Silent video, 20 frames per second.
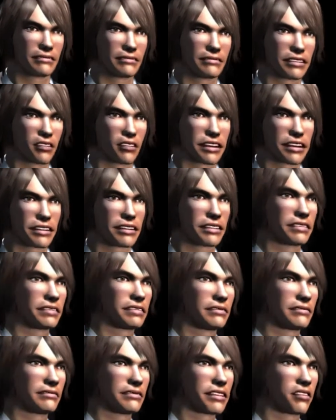
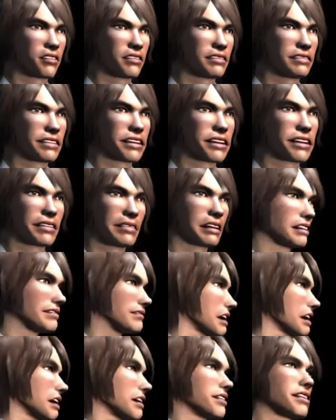Allerdings geht die Entscheidung
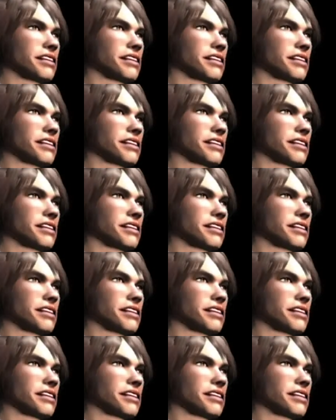so